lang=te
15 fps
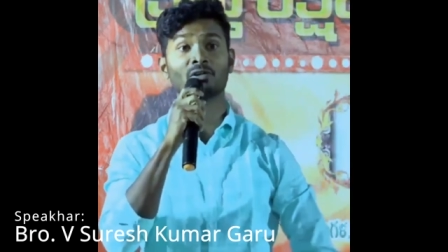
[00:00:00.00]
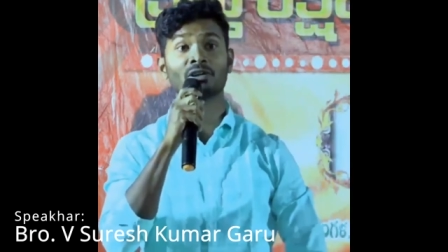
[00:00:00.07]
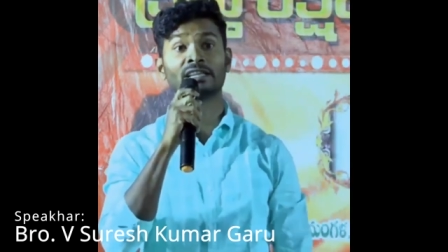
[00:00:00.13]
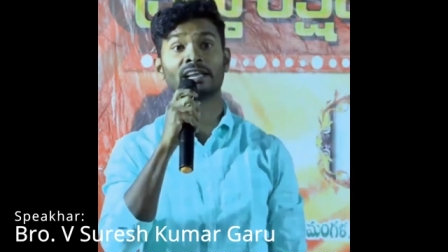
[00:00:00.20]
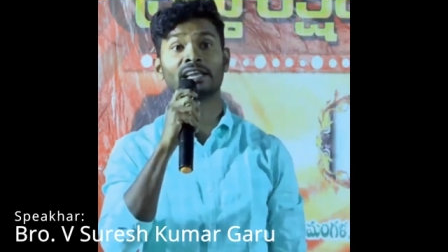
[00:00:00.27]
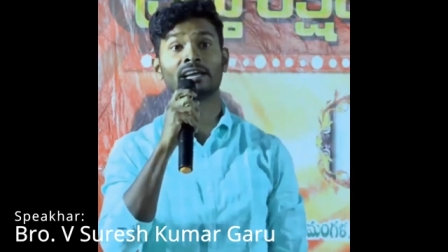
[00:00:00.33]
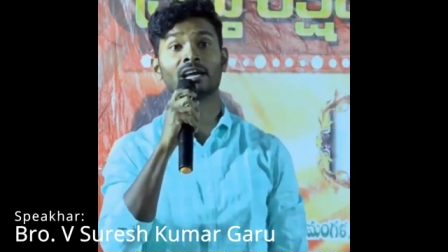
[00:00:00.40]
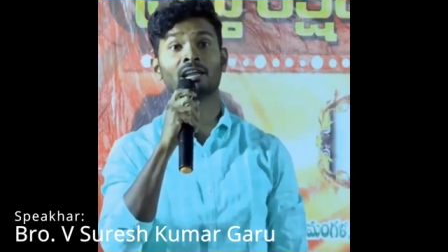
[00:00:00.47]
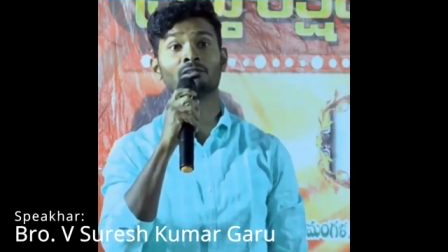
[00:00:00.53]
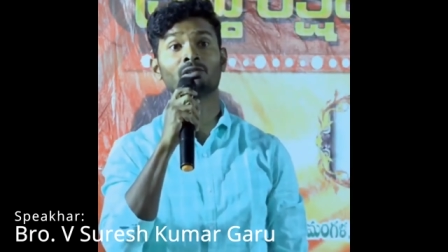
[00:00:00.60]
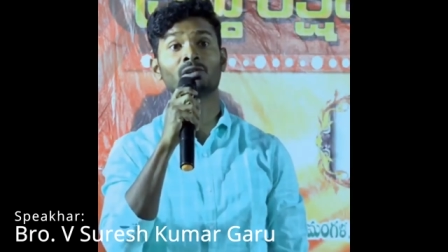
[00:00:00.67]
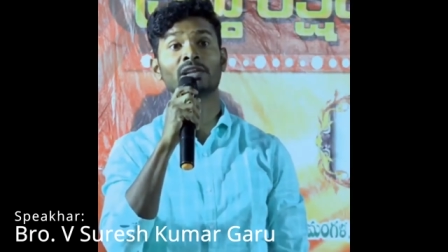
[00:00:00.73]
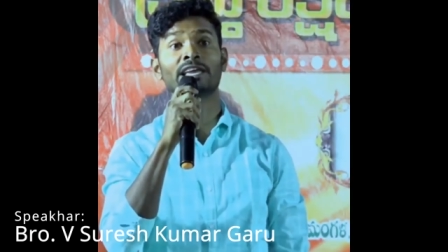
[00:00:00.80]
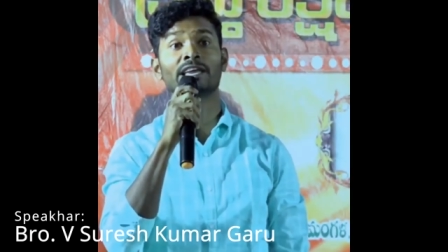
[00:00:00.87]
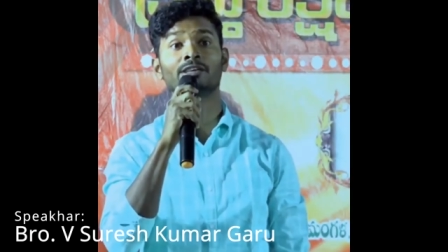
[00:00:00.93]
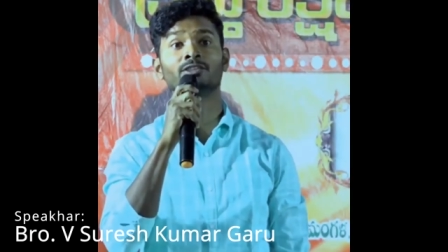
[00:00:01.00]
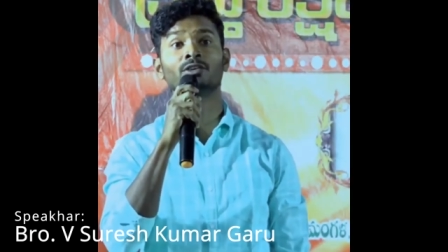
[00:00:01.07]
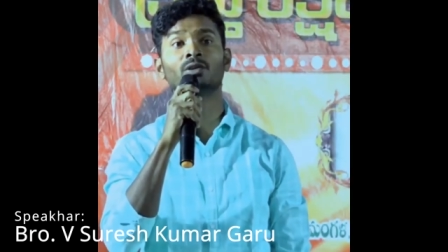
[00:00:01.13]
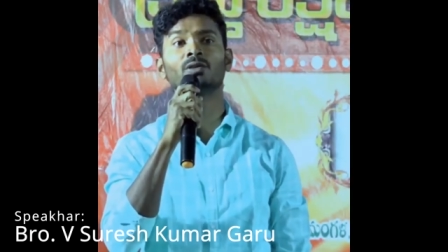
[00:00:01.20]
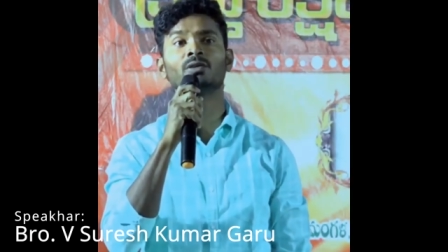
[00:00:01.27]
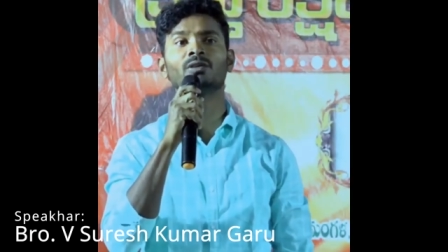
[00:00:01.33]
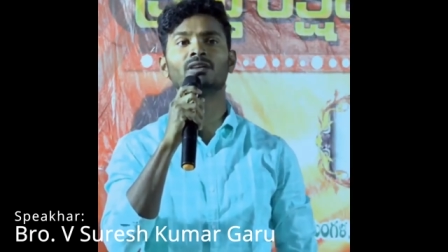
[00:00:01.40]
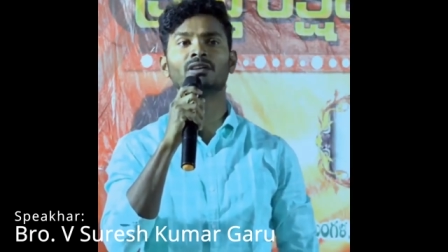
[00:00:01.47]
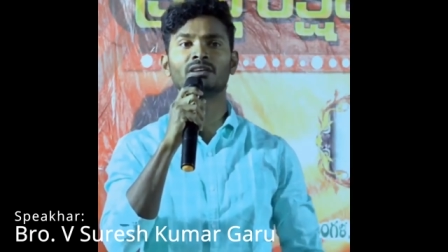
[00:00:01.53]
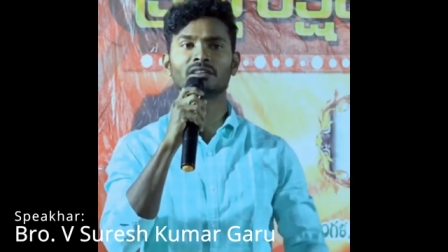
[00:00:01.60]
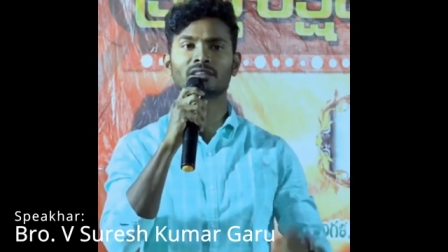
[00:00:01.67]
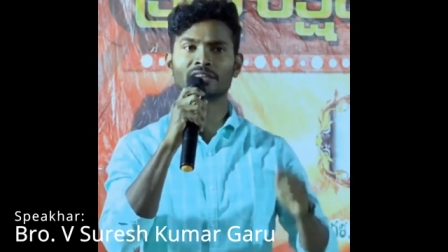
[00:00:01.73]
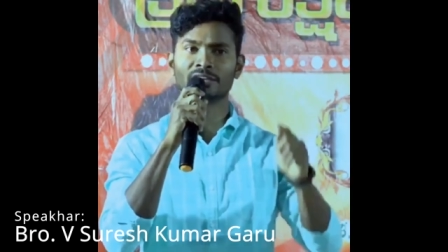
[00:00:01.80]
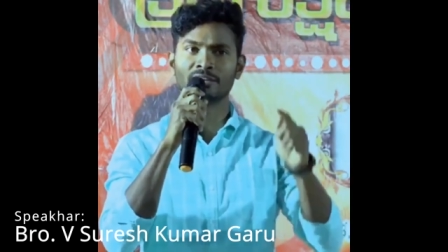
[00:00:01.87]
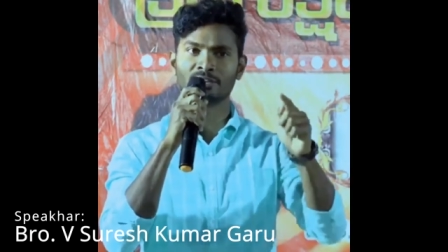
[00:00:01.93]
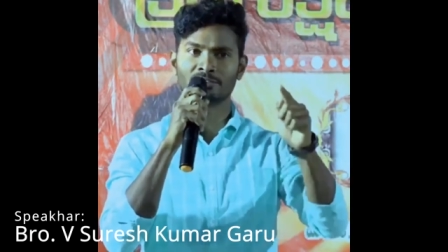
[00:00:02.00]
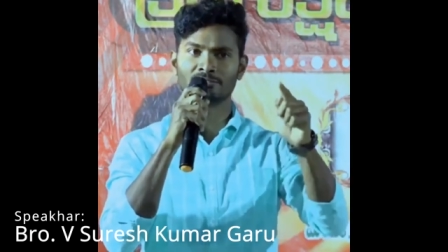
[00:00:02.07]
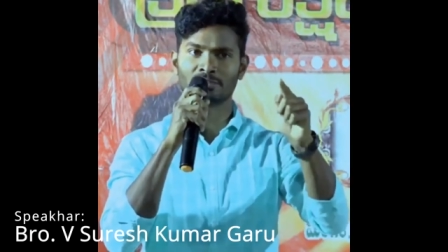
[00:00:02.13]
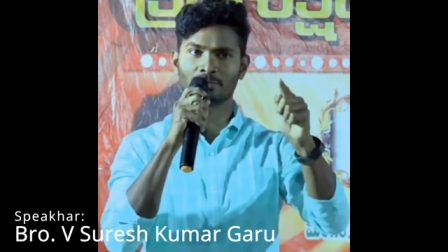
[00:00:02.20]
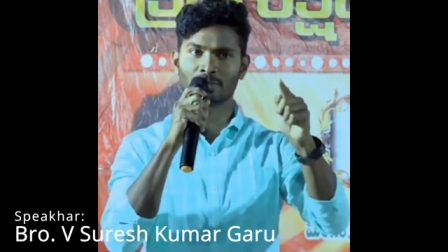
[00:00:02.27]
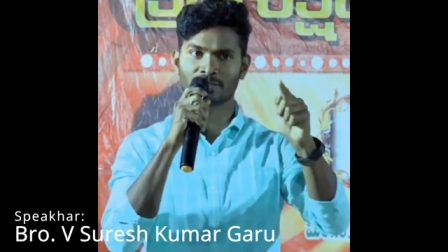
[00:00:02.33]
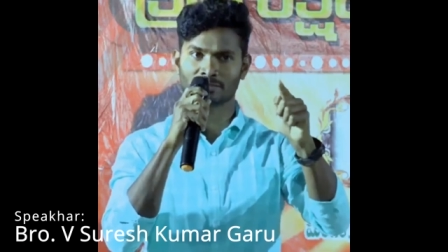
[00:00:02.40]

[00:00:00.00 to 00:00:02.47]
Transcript: వదిలేయగలవో లేదో నేను నీవు